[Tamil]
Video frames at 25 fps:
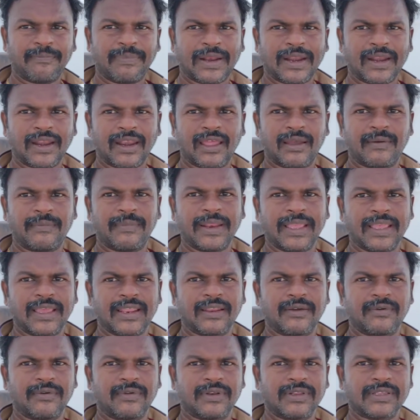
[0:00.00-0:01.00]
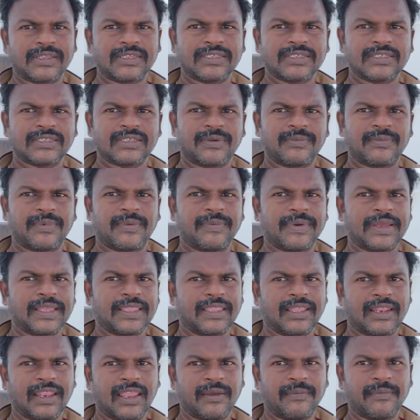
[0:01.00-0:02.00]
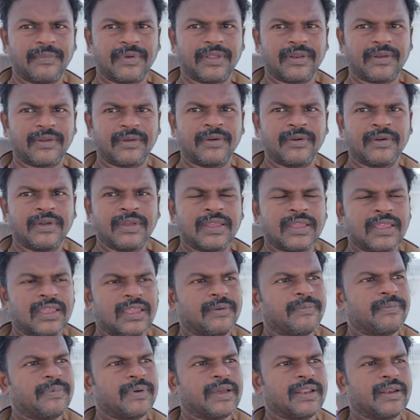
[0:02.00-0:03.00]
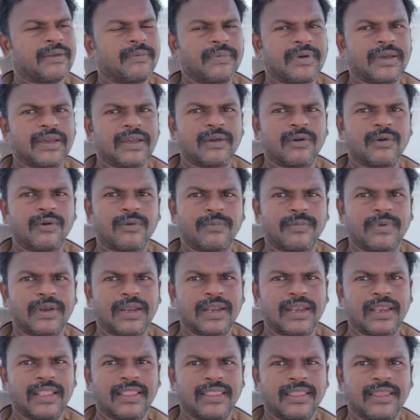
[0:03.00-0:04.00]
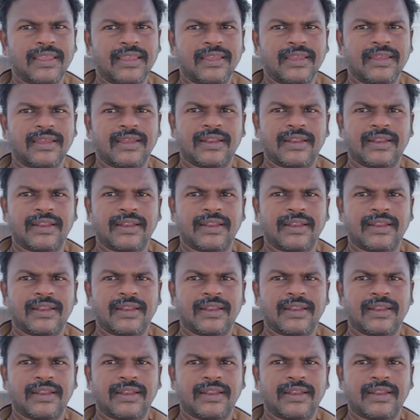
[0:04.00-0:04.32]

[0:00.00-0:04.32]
பண்ணலாம் அப்படிங்கிற ஒரு சிஸ்டம் நமக்கு தெரியாமல் இருக்கும் இப்போ நம்ம கவர்மெண்ட்லேருந்து